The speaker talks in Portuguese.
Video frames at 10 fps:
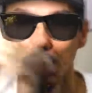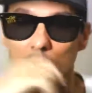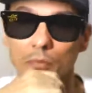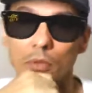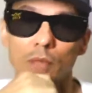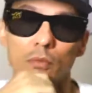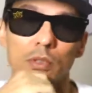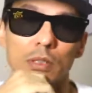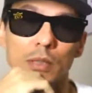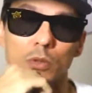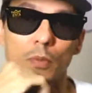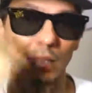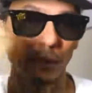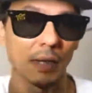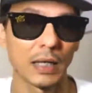porque você só precisa
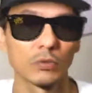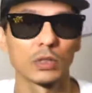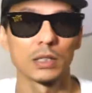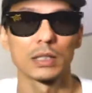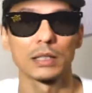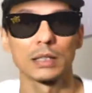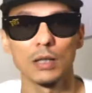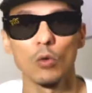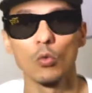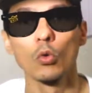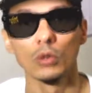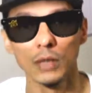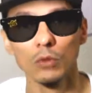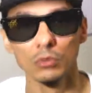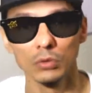pagar se você quiser acessar algum
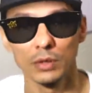conteúdo, né?